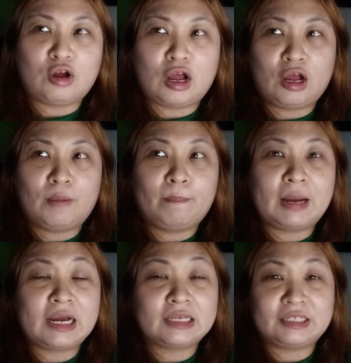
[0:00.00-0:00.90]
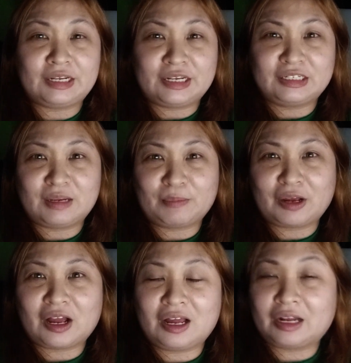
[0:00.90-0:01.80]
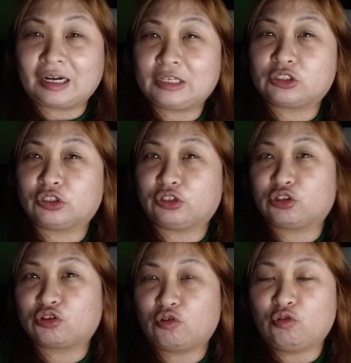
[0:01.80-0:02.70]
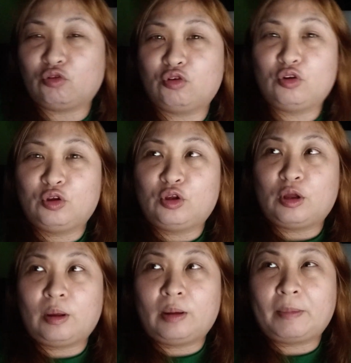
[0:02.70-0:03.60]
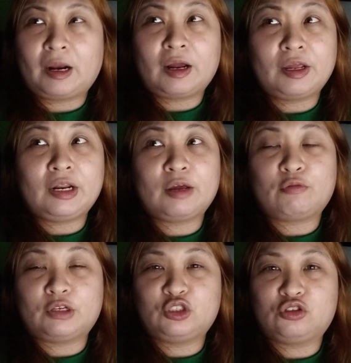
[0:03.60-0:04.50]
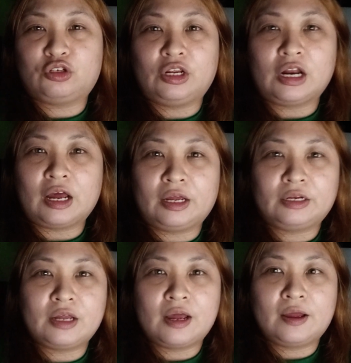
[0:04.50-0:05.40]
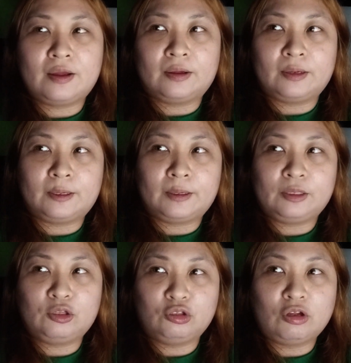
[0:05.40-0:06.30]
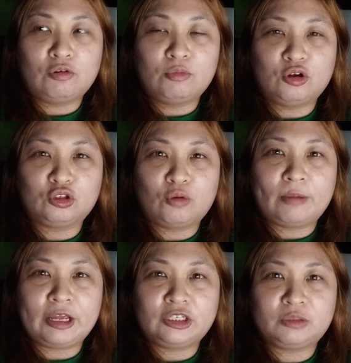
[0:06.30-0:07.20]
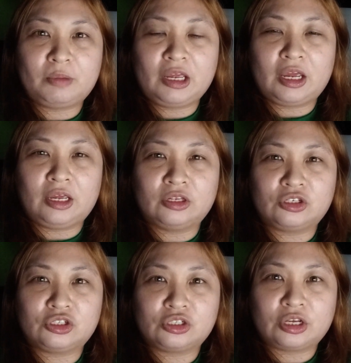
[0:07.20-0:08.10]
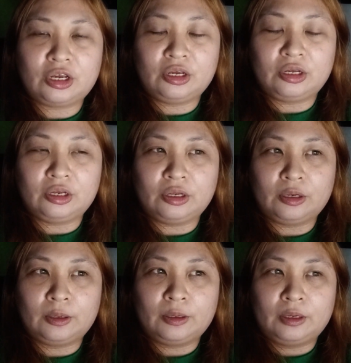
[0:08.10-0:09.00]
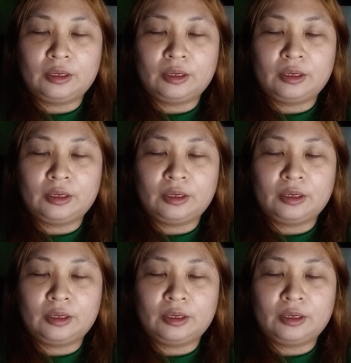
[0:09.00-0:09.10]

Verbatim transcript: uh, base sa pagkaka-research ko, uh, parang kine-question nila na ito daw Motobikes PH, eh,